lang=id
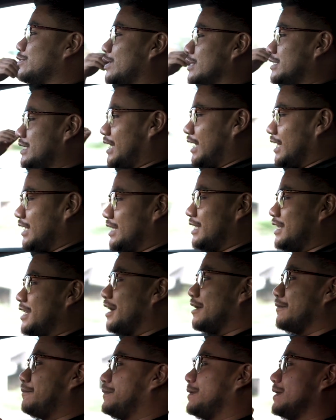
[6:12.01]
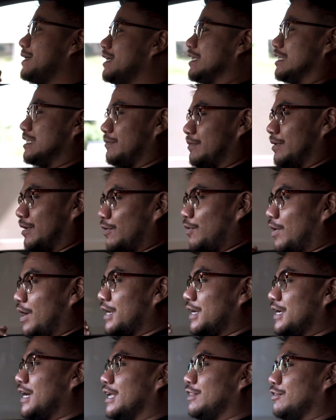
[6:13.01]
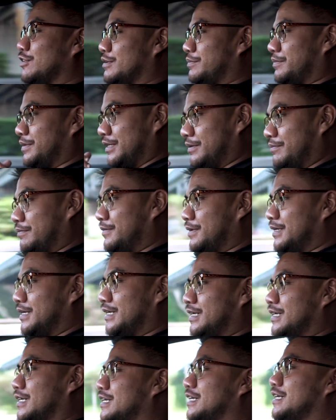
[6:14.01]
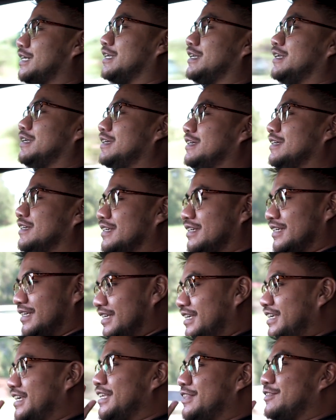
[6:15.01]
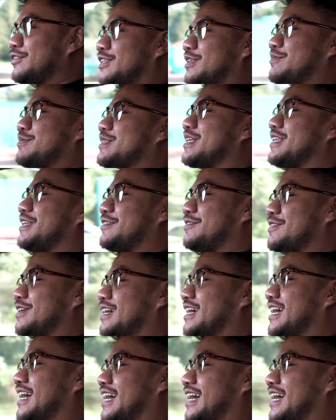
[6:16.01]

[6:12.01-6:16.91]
suasananya dapet sama keluarga atau teman-teman itu tips dari gue